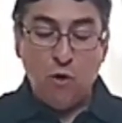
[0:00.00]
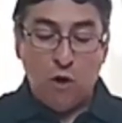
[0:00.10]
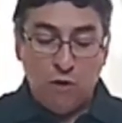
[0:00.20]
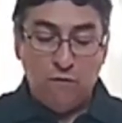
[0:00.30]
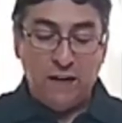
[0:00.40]

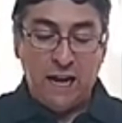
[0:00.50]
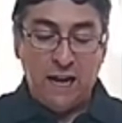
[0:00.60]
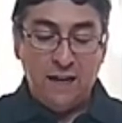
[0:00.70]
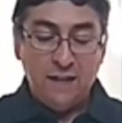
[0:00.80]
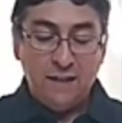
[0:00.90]

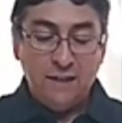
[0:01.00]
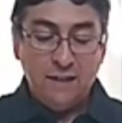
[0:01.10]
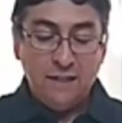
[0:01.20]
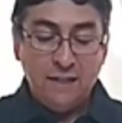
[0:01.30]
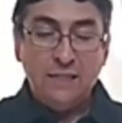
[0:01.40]
obra.
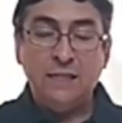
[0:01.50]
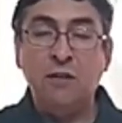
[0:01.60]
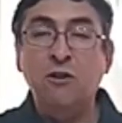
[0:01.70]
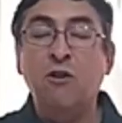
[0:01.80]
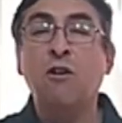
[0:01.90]

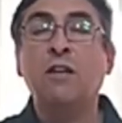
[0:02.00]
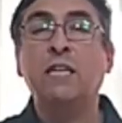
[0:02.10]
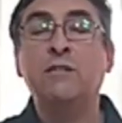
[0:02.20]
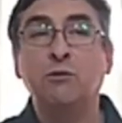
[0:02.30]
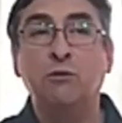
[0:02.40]
Señor
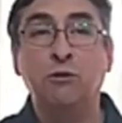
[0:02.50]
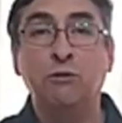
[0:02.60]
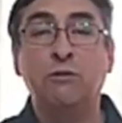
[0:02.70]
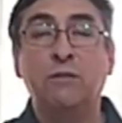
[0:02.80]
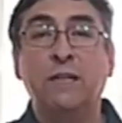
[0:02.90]

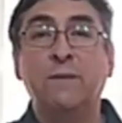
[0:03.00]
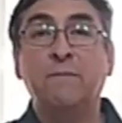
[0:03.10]
Jesús,